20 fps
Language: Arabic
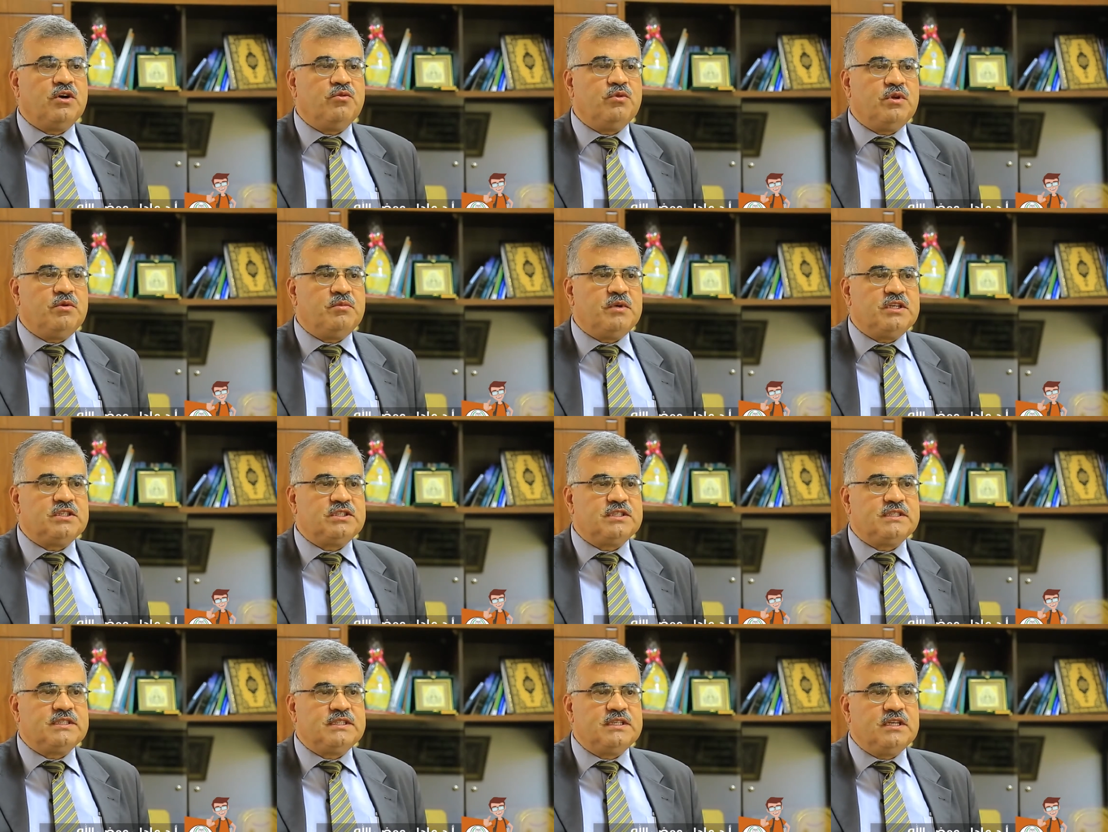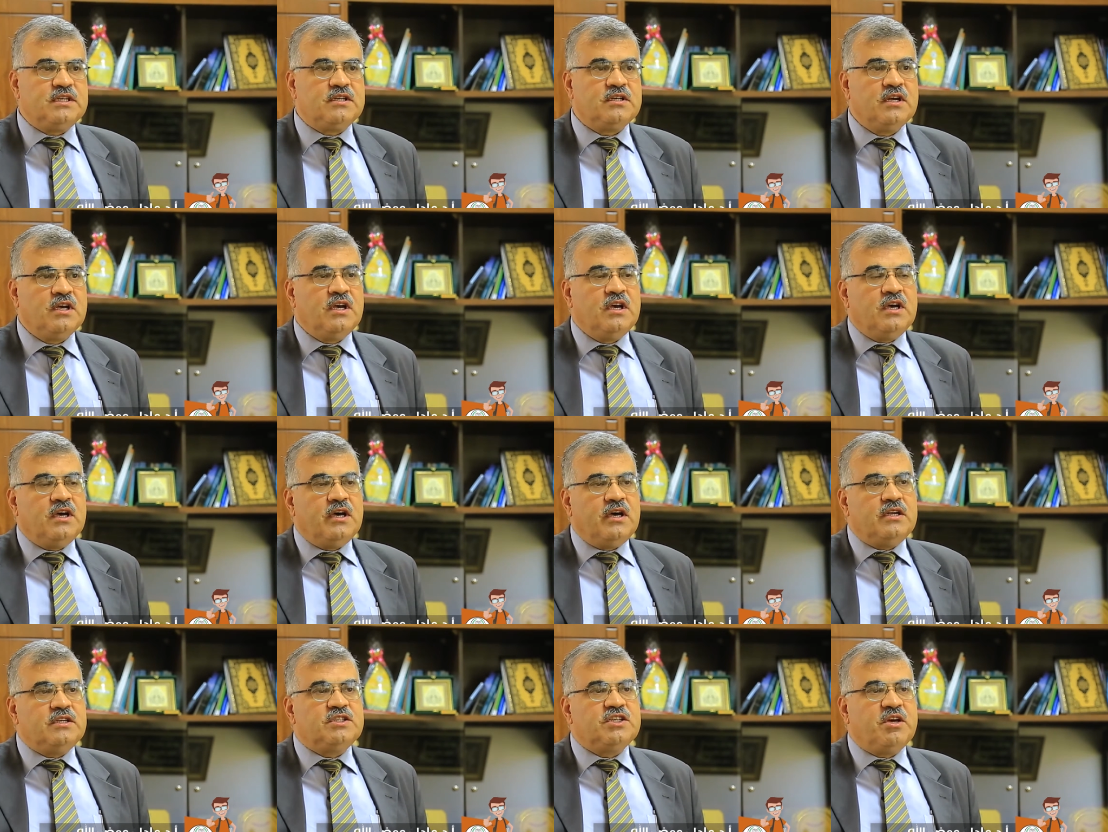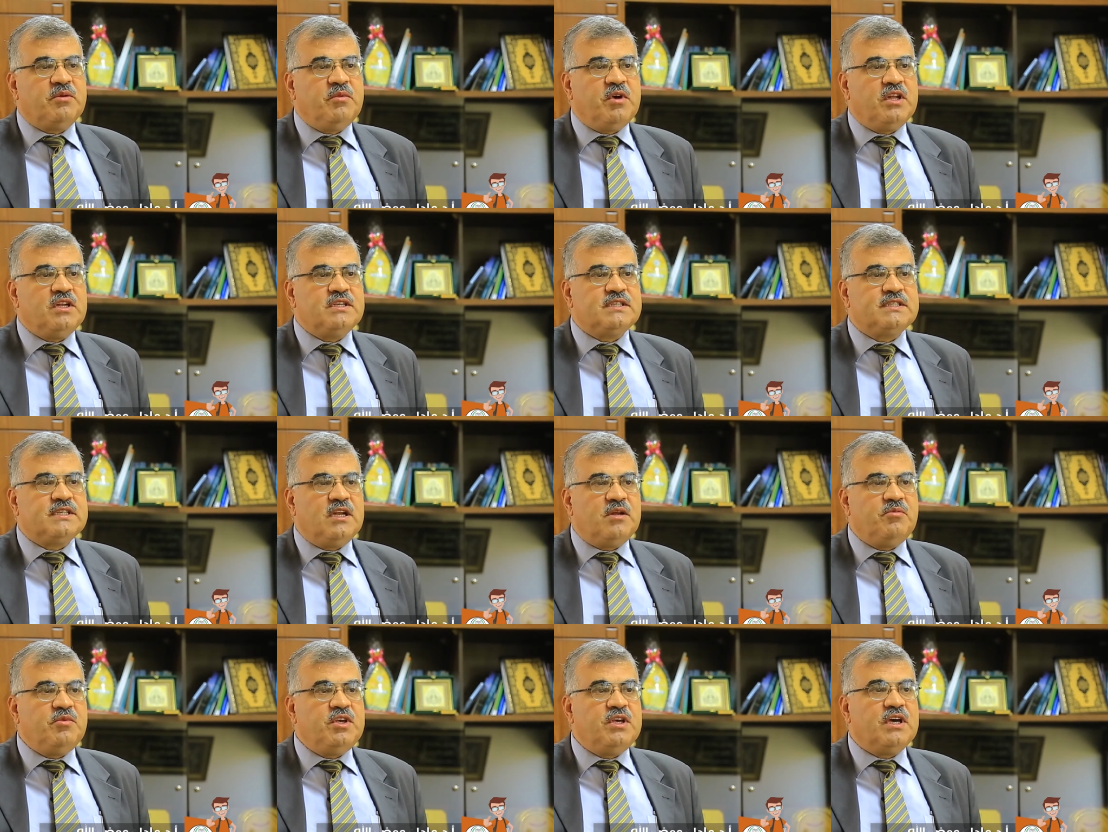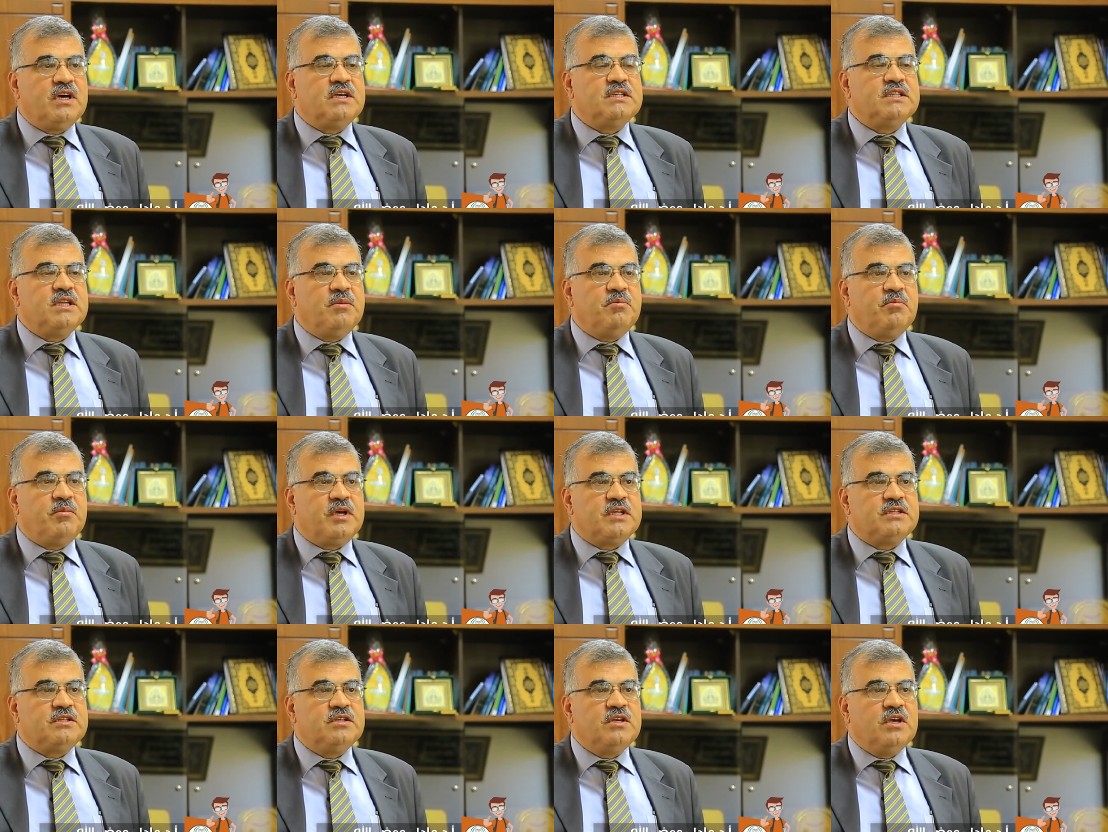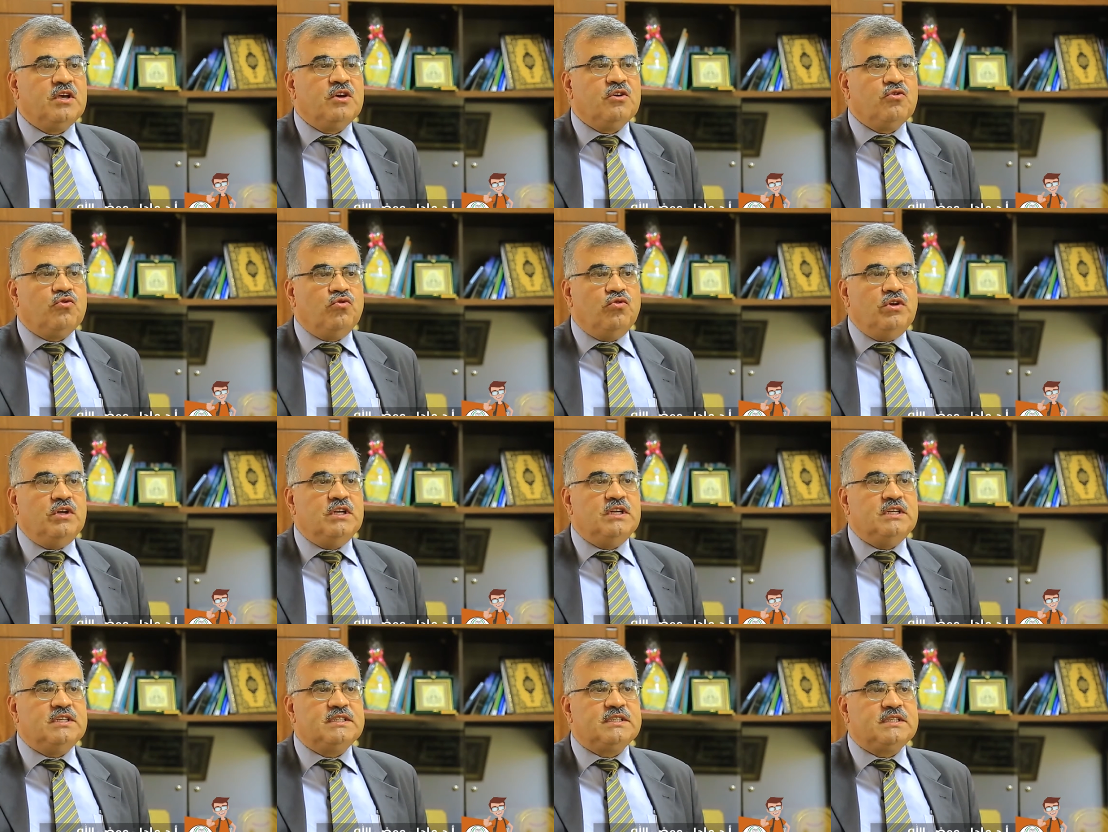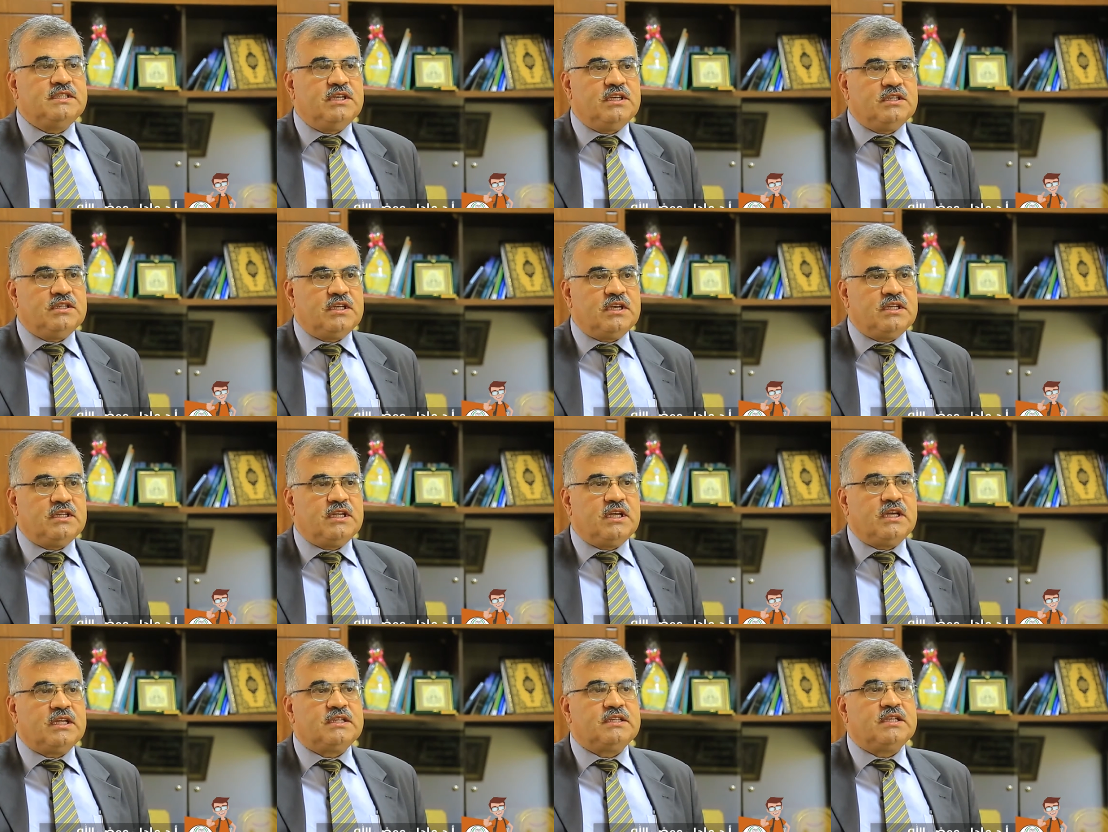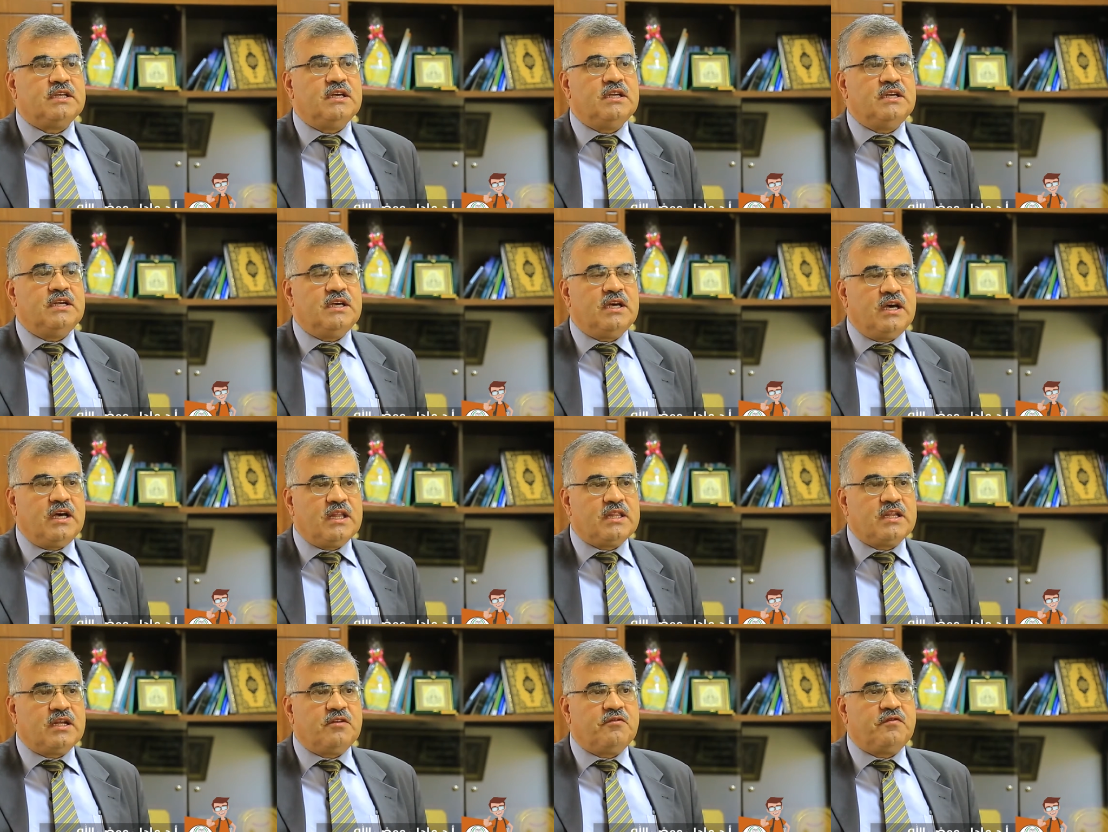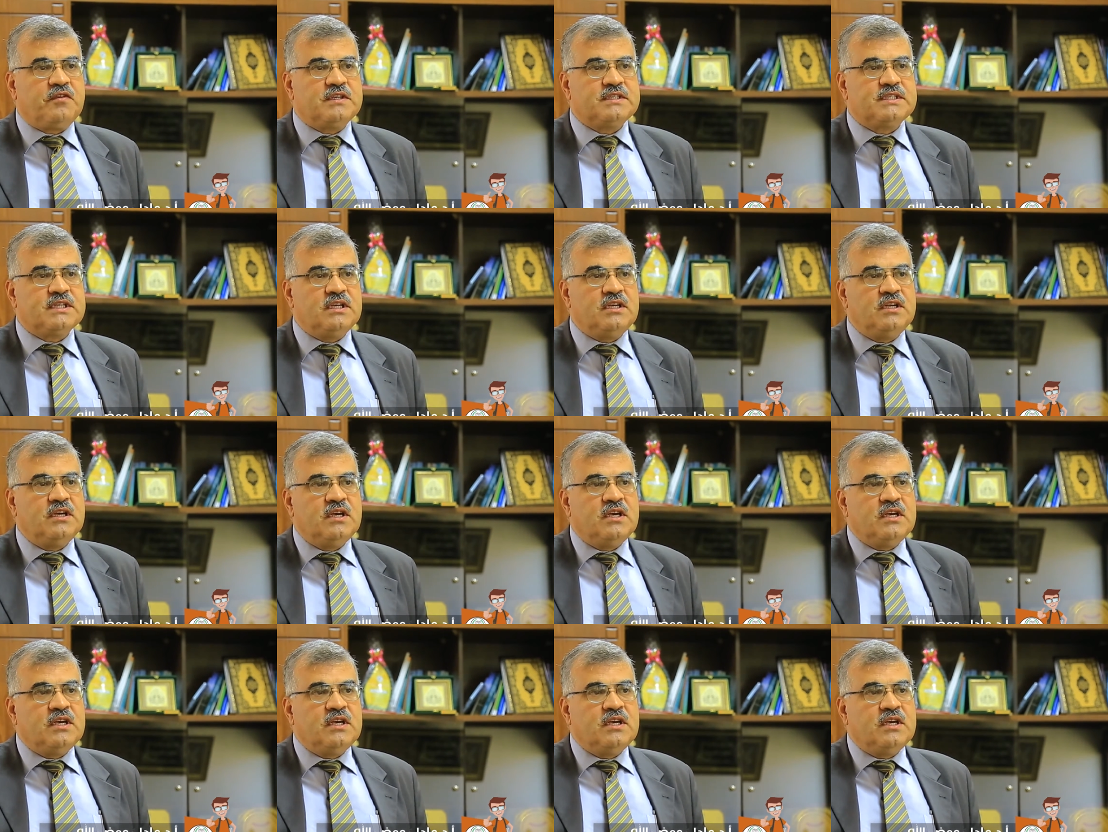أو الماجستير الجامعة الإسلامية أتمت كل الاستعدادات لهذا الفصل